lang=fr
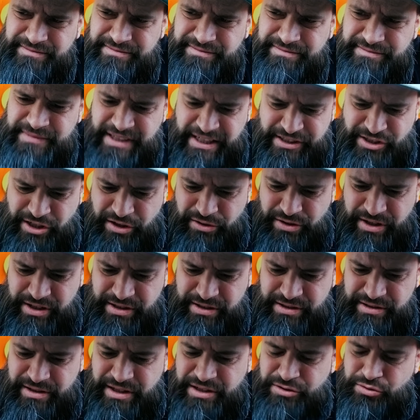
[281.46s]
Il y a déjà
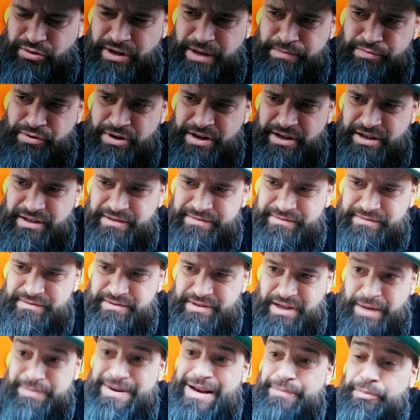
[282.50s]
eu tous les points, là.
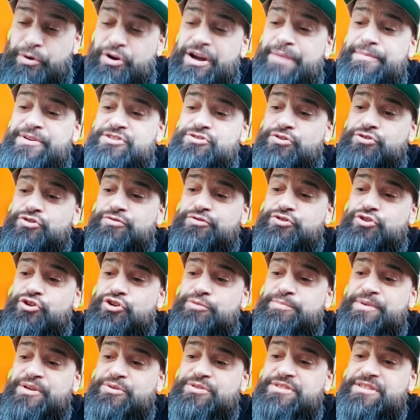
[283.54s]
Ah, puis la programmation, tu veux
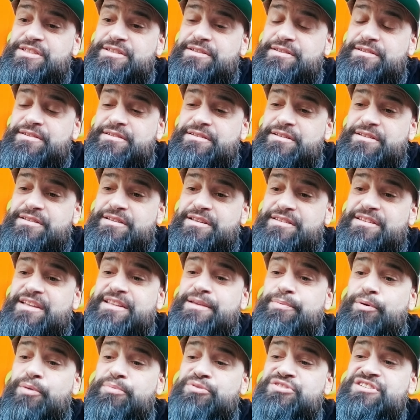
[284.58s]
t'occuper aussi. Tu as des
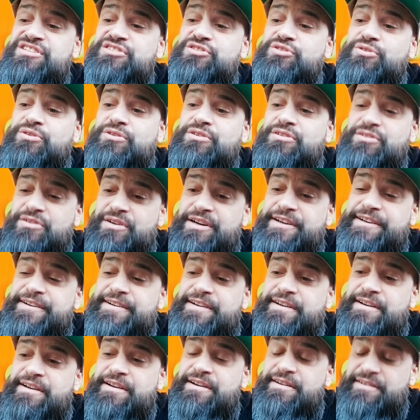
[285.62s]
propositions, ouais.
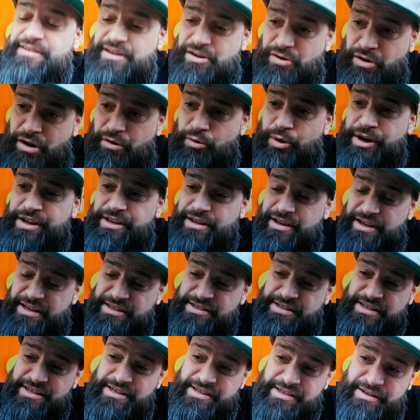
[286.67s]
Alors, ah ouais, qu'est-ce
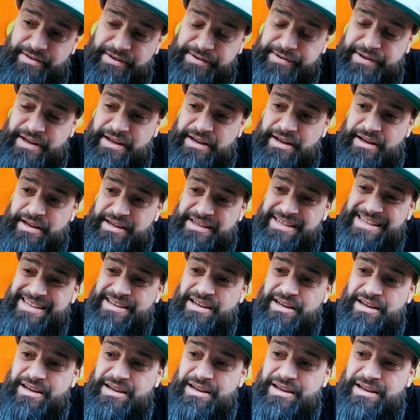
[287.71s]
qui... Hein? Qui?